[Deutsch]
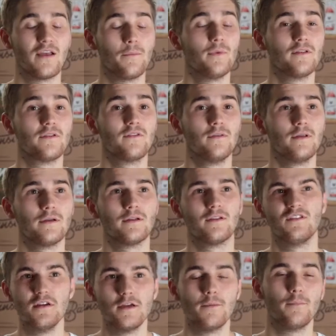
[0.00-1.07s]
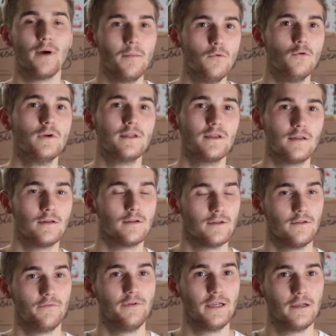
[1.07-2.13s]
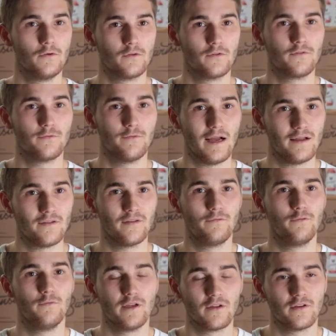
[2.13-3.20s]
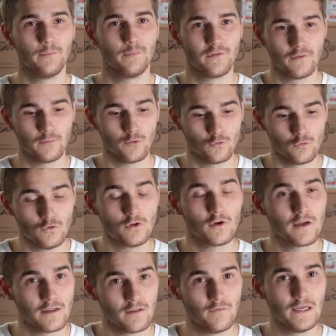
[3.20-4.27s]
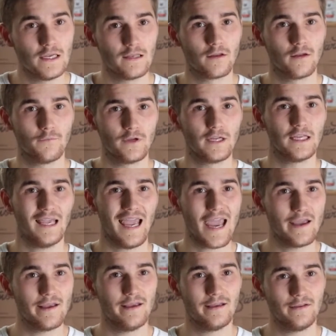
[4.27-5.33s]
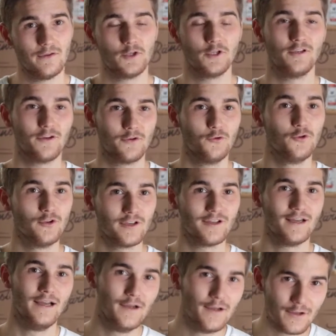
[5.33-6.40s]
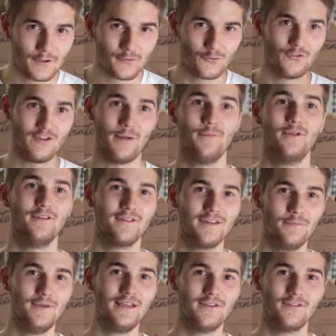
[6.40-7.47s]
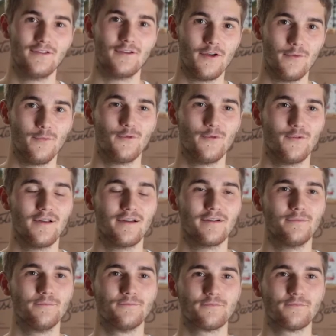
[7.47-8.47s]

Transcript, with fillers: sind wir äh, circa ein paar Monate nach der Entwicklungsphase, wo wir selbst das Produkt auch entwickeln haben, wirklich eigenhändisch in der Küche zusammengemixt, kann man so sagen.